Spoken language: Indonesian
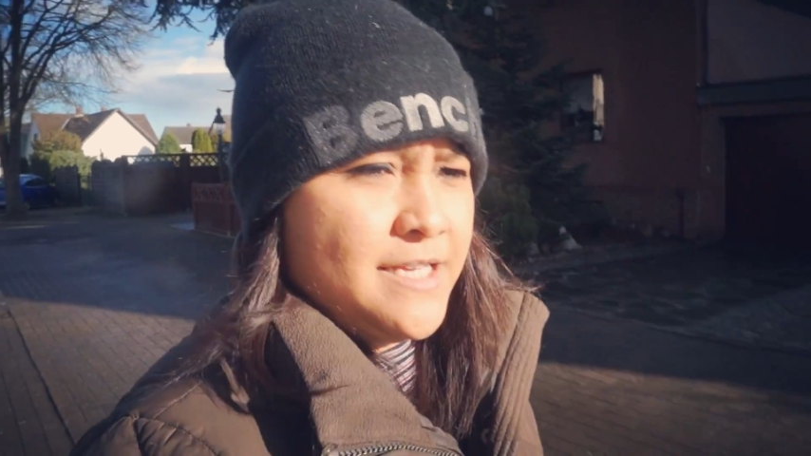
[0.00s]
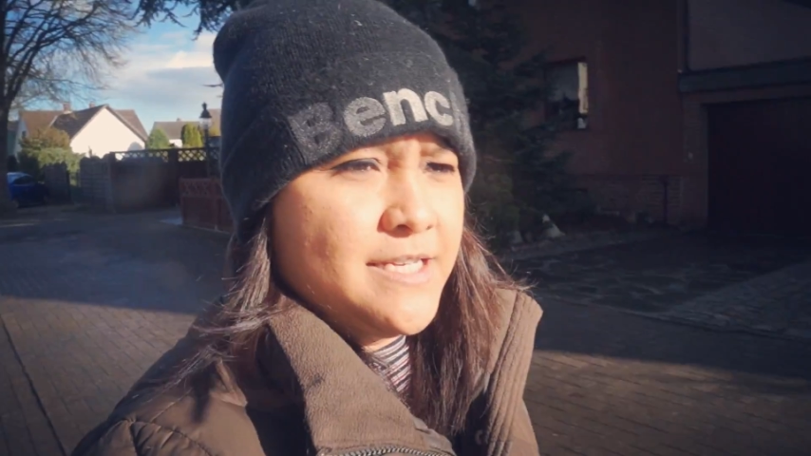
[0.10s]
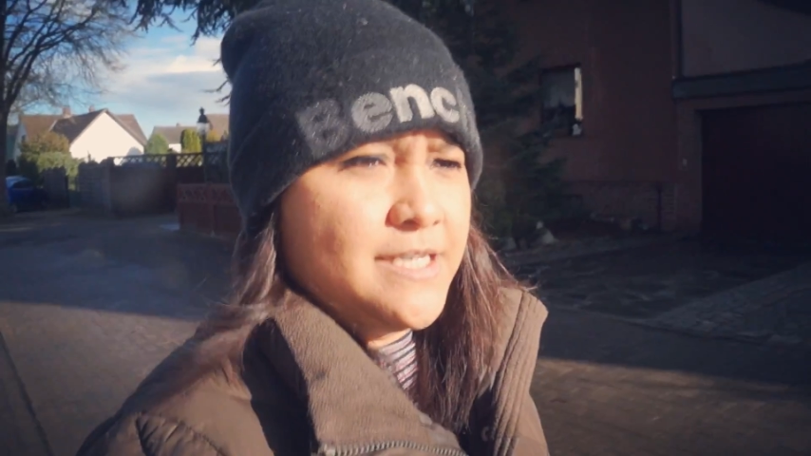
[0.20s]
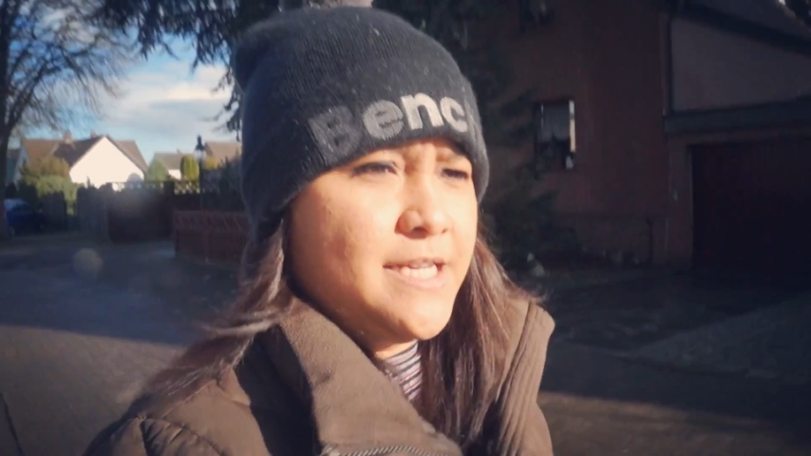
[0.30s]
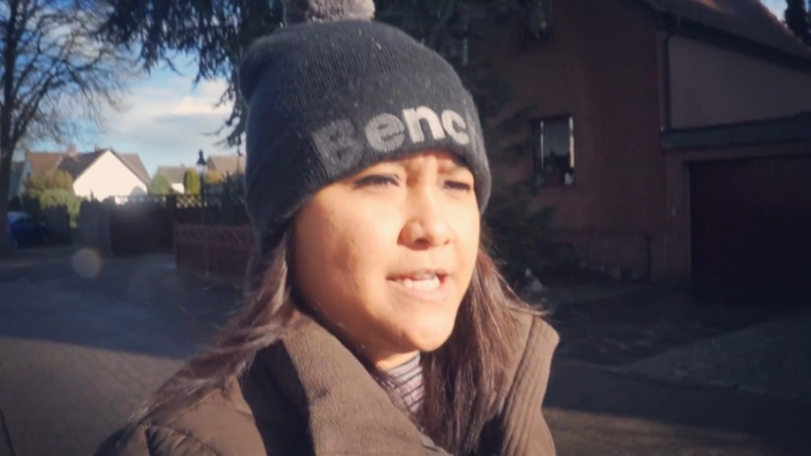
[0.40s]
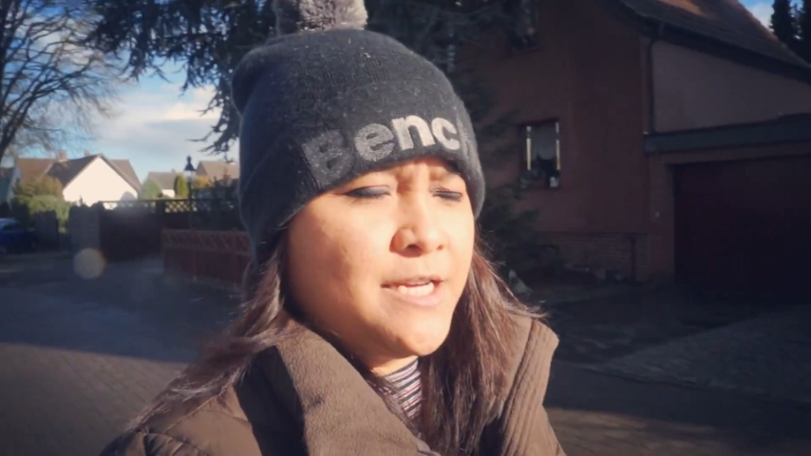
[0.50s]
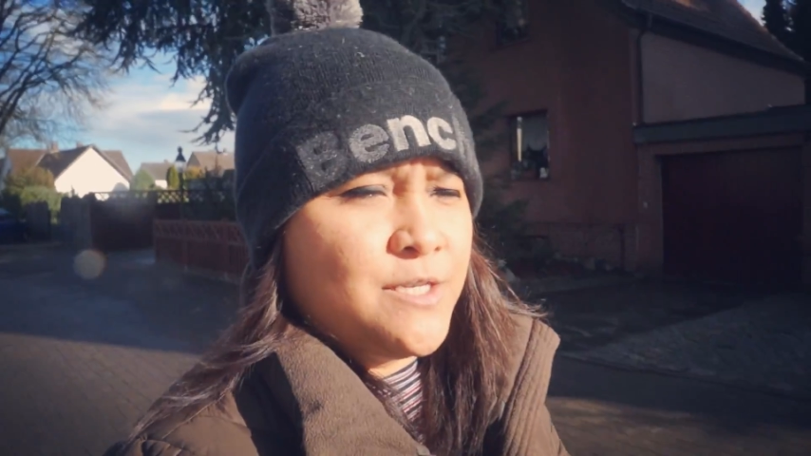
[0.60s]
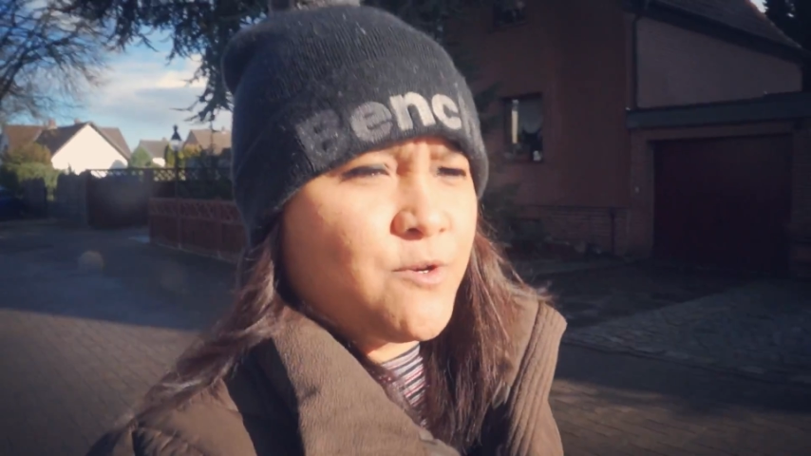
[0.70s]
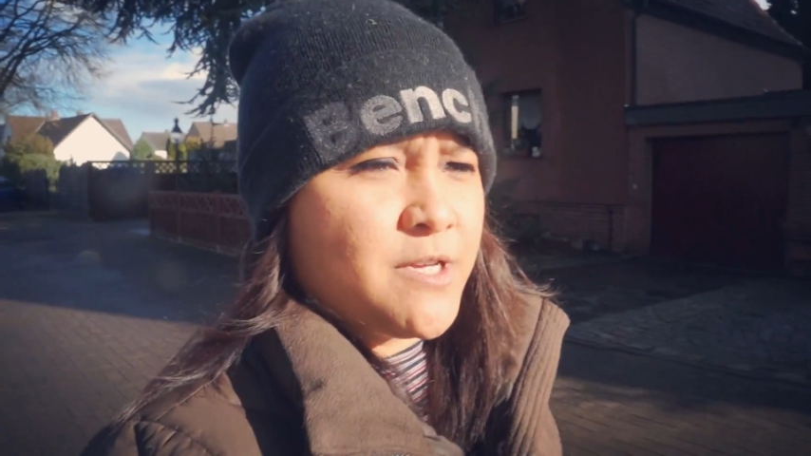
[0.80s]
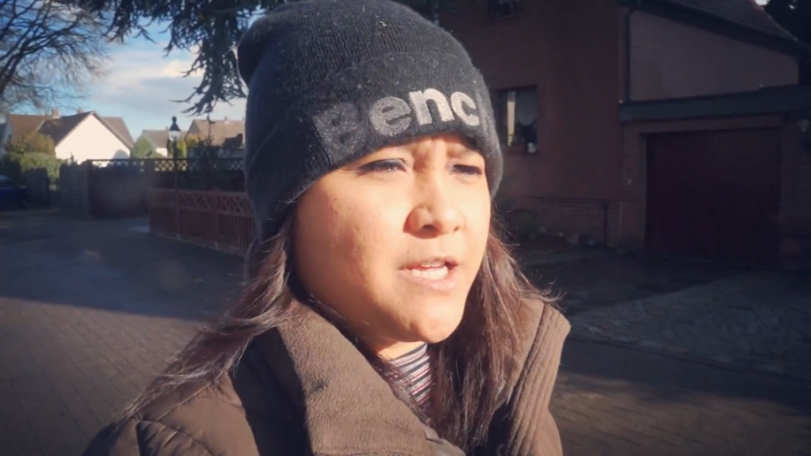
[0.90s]
Jadi
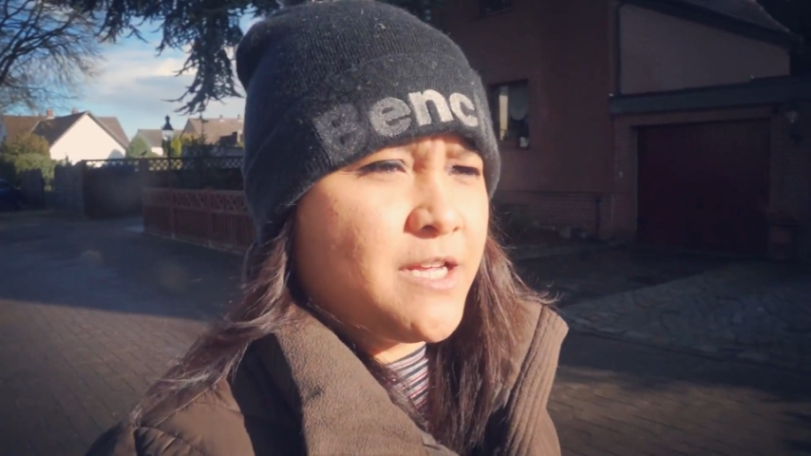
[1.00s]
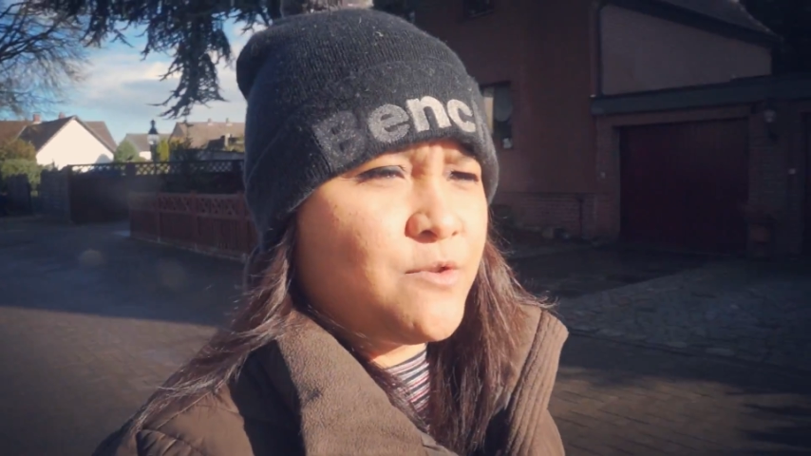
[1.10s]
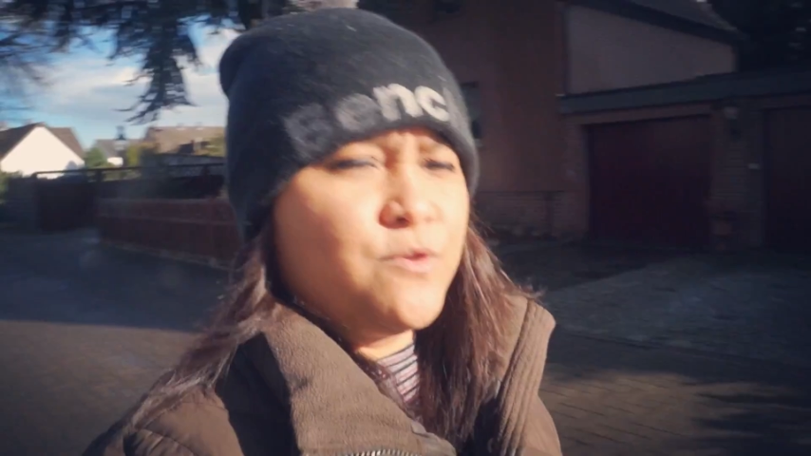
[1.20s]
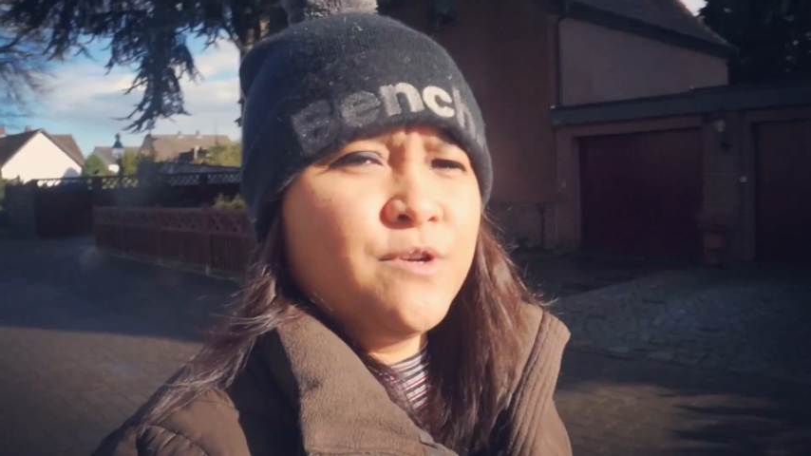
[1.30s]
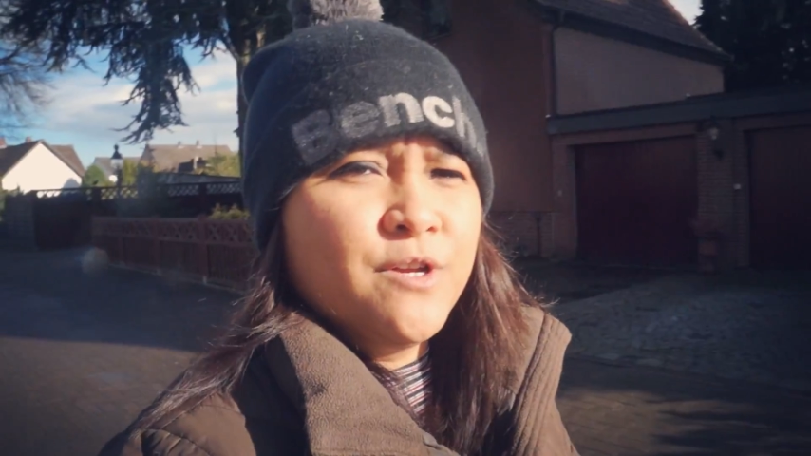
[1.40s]
cuacanya tuh